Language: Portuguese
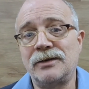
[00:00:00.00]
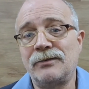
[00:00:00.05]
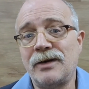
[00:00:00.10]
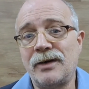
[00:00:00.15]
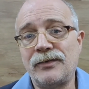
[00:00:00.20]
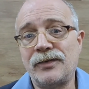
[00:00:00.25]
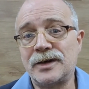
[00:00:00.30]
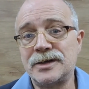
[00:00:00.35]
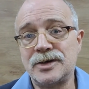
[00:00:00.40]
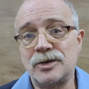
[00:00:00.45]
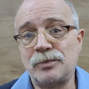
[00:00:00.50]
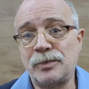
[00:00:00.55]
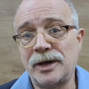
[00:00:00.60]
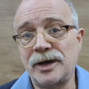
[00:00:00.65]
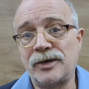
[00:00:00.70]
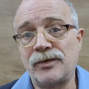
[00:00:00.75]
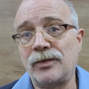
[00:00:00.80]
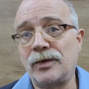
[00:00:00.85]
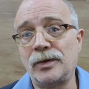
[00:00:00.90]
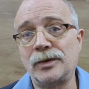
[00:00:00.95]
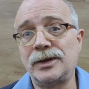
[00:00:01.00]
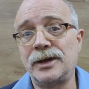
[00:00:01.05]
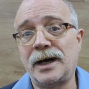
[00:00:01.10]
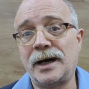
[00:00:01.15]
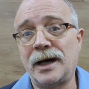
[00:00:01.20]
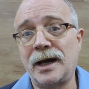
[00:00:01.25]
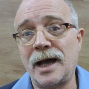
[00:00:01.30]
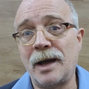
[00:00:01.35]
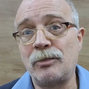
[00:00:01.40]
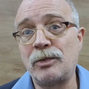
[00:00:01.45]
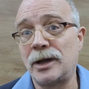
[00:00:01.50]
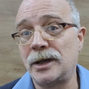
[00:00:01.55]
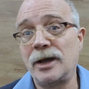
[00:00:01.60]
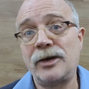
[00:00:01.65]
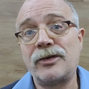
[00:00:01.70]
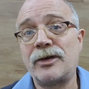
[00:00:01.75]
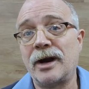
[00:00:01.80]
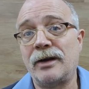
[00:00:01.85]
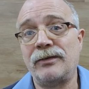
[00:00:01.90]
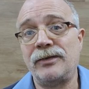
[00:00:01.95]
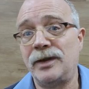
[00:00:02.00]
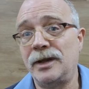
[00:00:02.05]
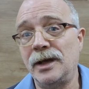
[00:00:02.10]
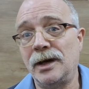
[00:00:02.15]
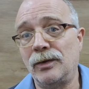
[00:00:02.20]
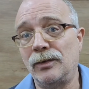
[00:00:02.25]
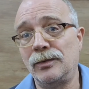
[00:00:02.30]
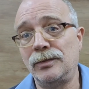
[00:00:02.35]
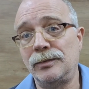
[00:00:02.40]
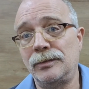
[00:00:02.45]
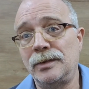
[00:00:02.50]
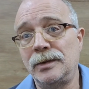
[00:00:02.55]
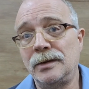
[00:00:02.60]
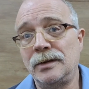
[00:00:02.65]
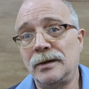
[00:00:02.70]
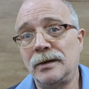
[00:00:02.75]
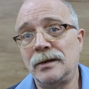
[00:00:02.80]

que vai fazer o país voltar à época da escravidão